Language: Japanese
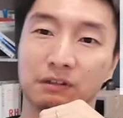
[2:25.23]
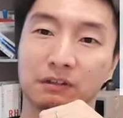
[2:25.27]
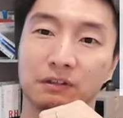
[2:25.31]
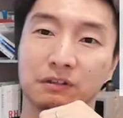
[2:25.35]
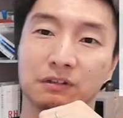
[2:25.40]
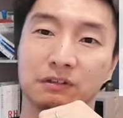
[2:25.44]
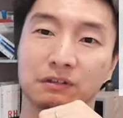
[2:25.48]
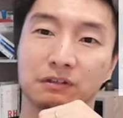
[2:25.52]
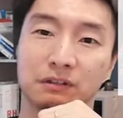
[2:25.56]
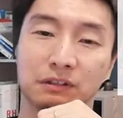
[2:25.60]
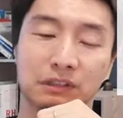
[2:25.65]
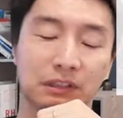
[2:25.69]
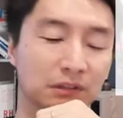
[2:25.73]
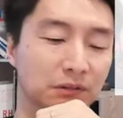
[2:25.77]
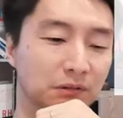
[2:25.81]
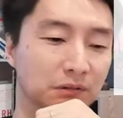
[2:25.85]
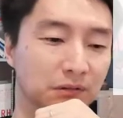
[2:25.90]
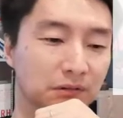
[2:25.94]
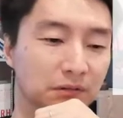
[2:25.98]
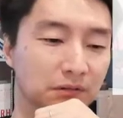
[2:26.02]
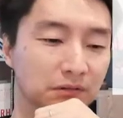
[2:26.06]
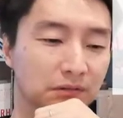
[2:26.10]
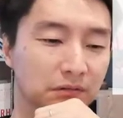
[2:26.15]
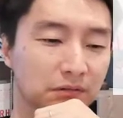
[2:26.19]
るってい
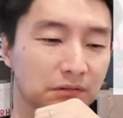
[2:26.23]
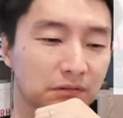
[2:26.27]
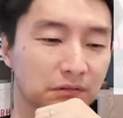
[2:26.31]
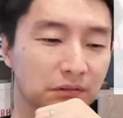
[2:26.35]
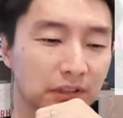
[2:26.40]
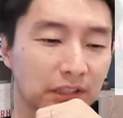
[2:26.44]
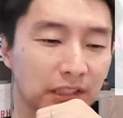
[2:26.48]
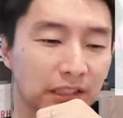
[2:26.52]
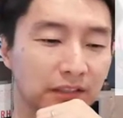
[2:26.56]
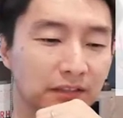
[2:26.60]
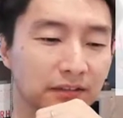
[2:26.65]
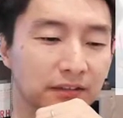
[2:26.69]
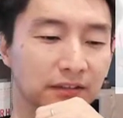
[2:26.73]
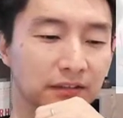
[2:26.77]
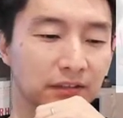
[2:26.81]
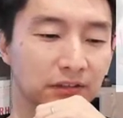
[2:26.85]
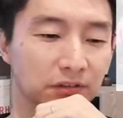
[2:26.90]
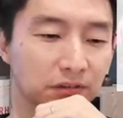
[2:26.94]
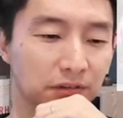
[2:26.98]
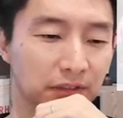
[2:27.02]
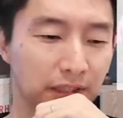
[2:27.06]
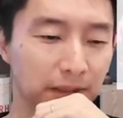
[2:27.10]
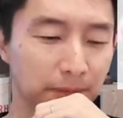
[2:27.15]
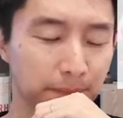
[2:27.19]
う感じ
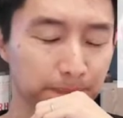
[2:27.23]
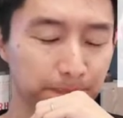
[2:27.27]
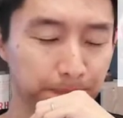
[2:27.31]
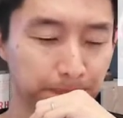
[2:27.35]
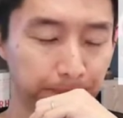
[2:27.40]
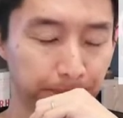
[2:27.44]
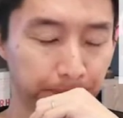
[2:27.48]
ですね。